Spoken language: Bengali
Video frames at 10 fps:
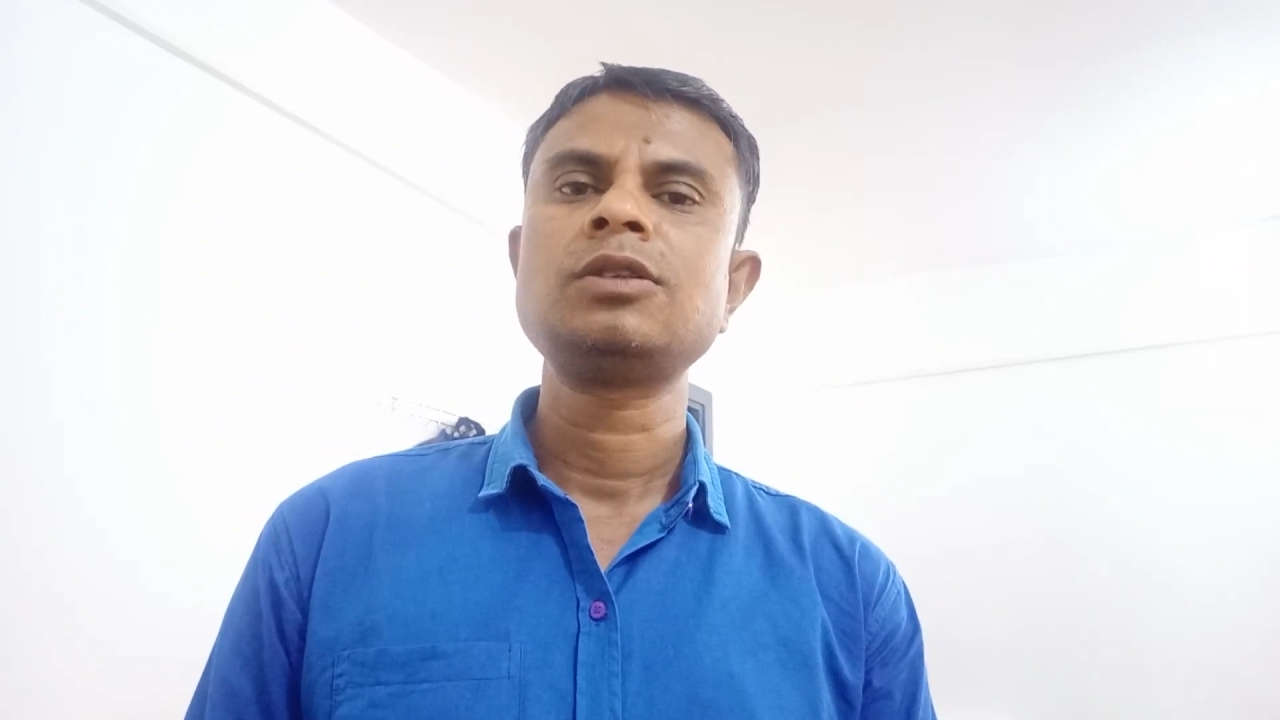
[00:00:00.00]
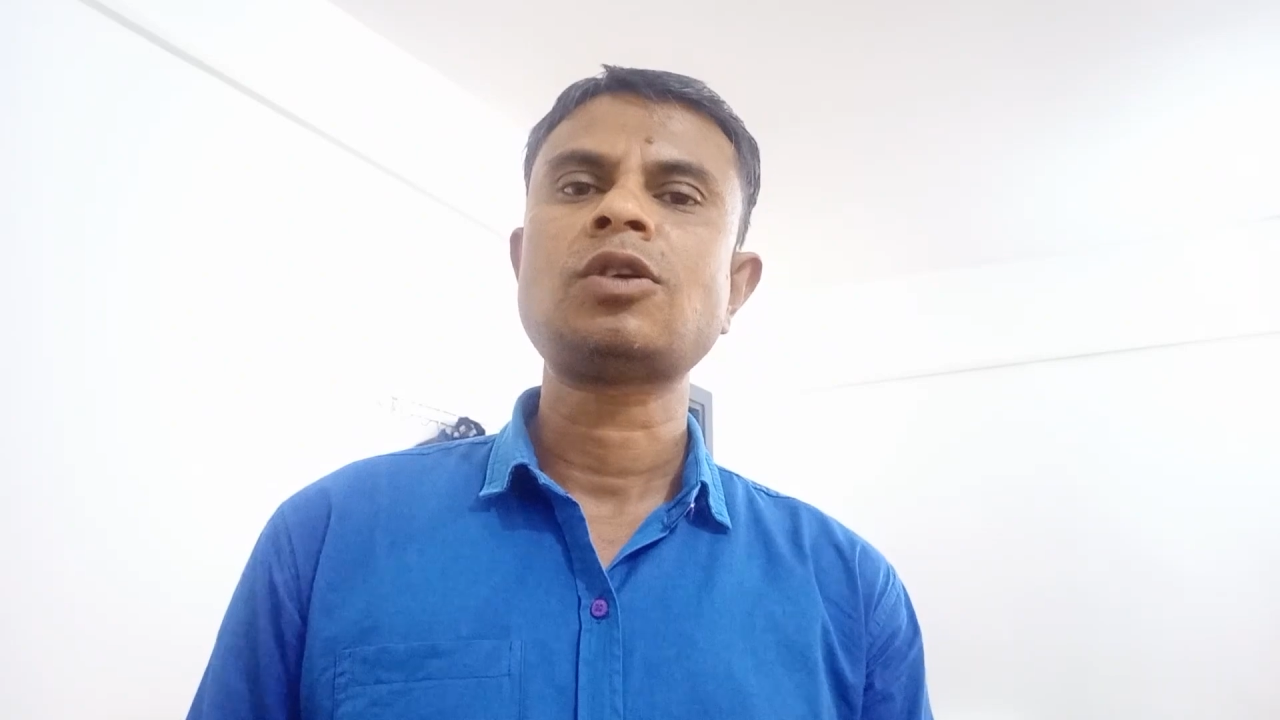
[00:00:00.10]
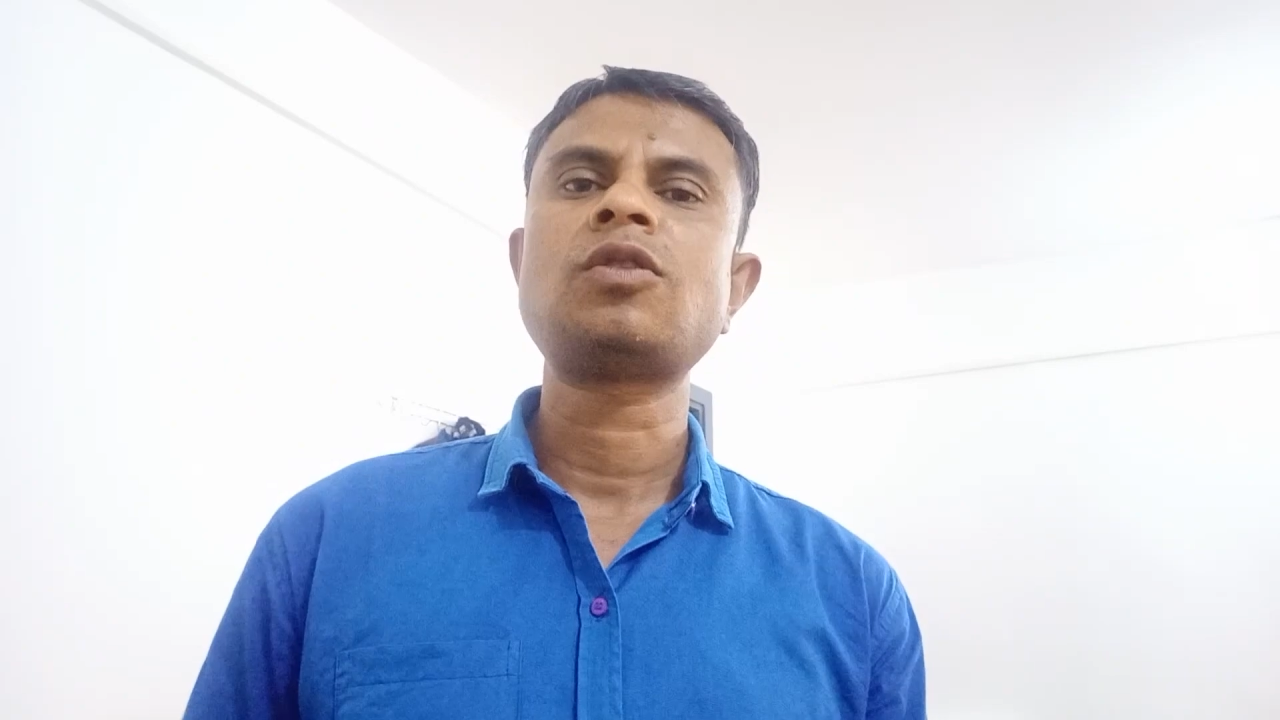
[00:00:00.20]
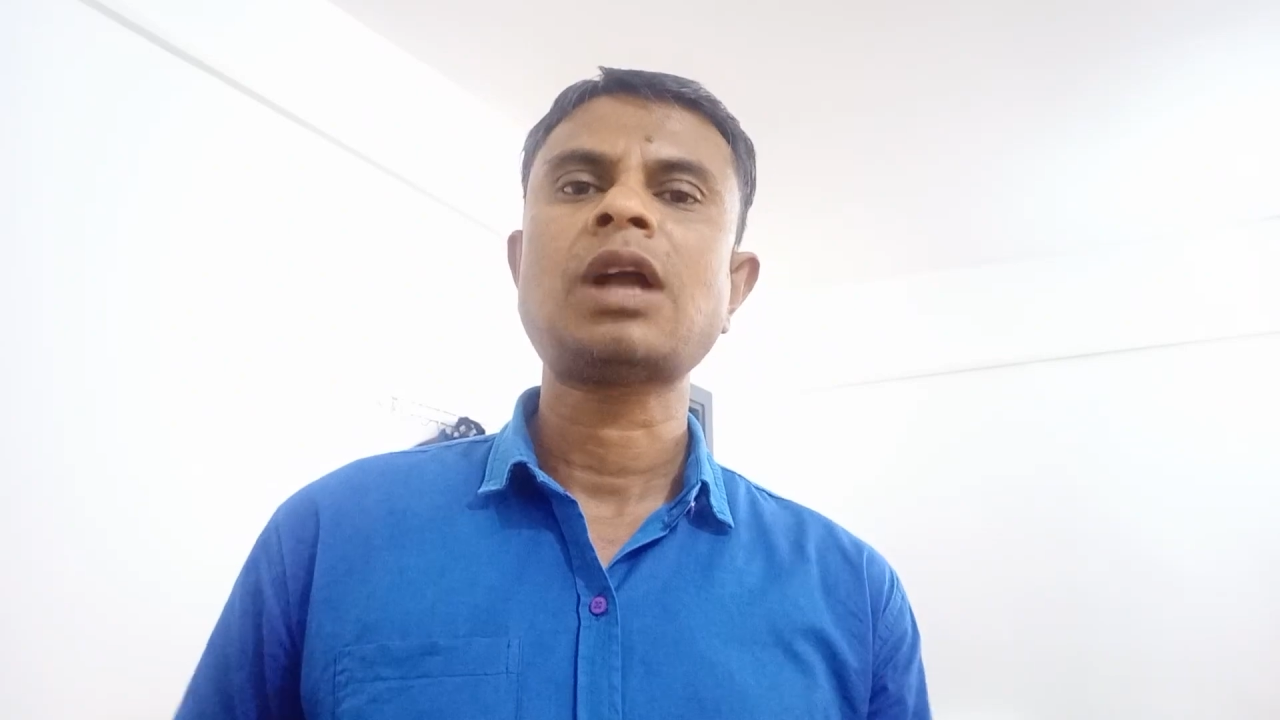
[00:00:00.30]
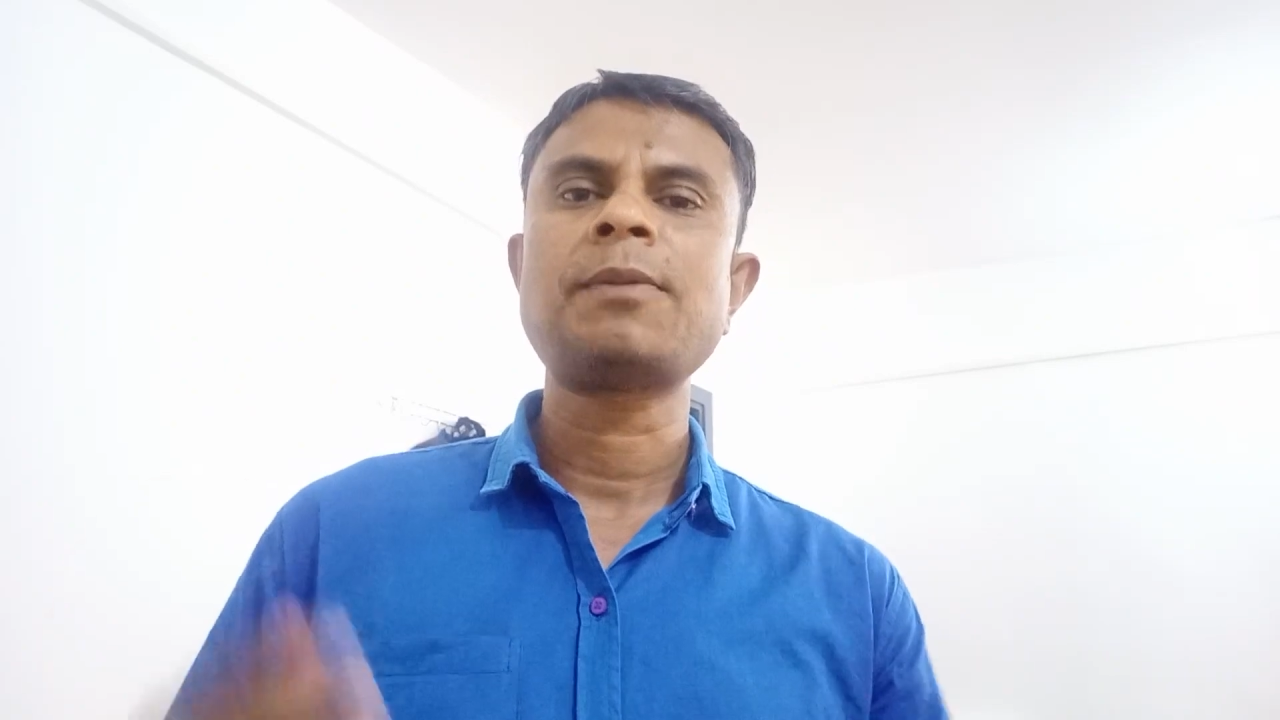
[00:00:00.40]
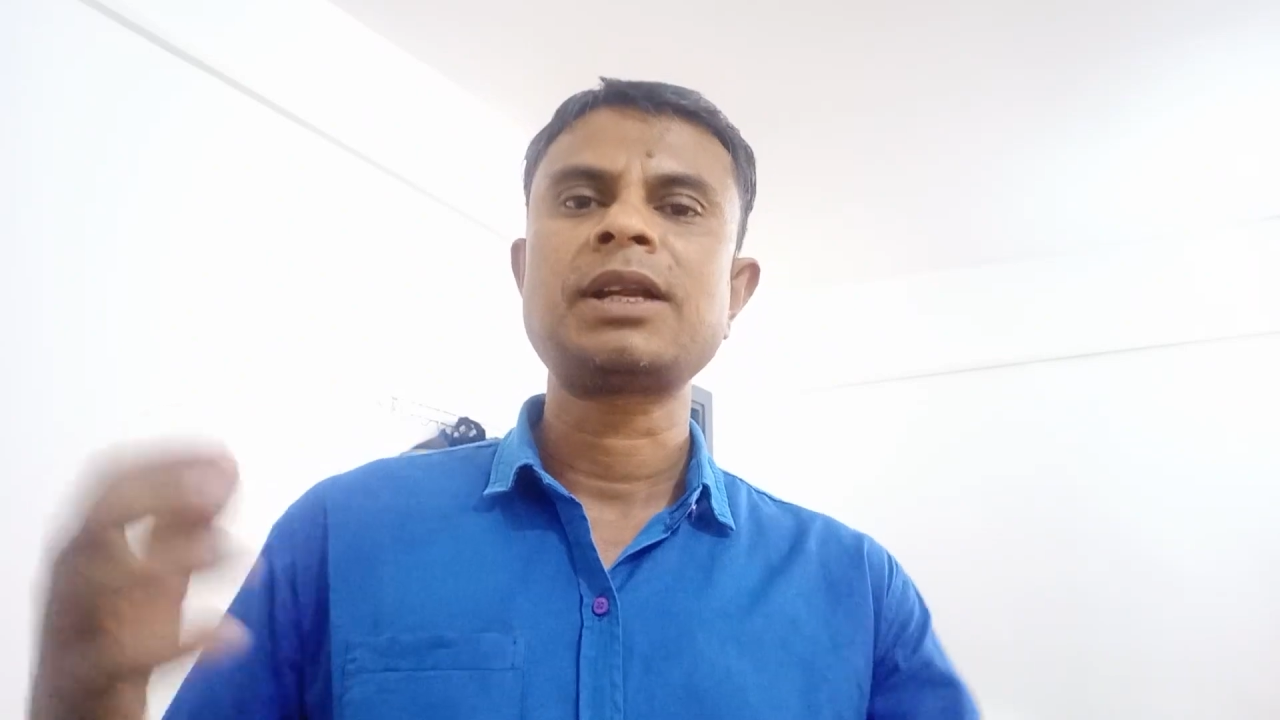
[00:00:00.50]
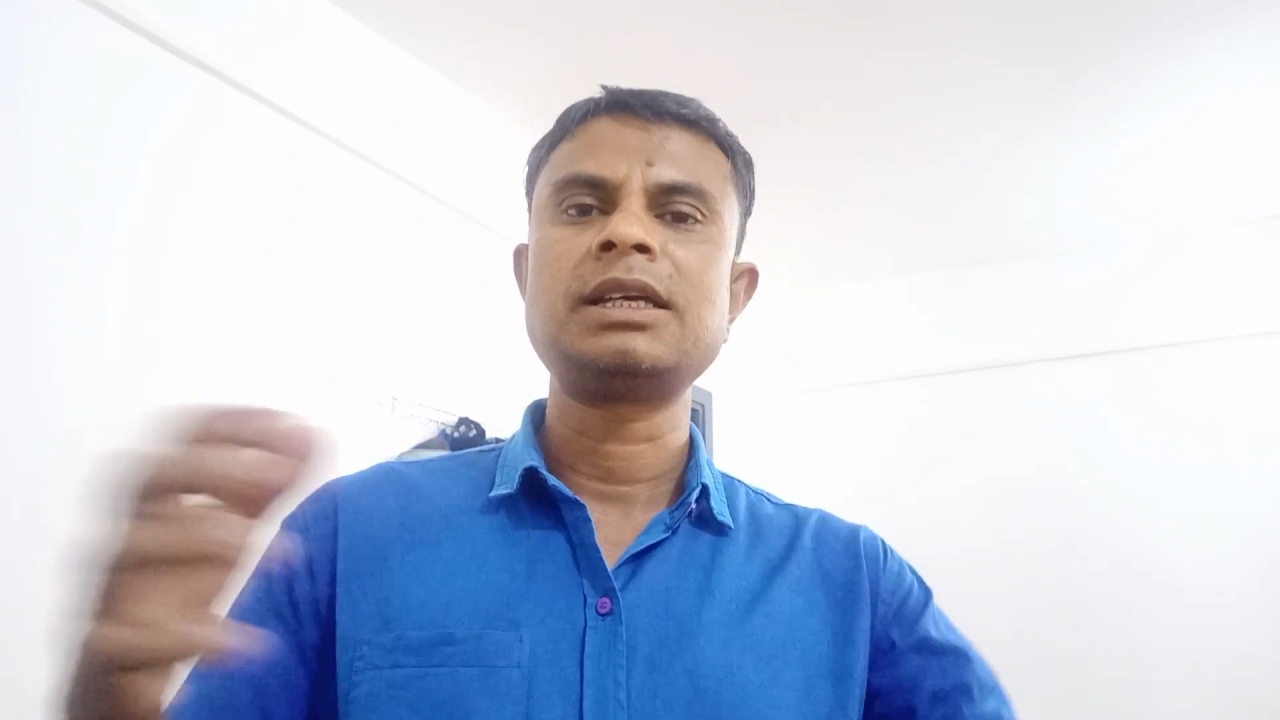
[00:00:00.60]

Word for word: তখন আবার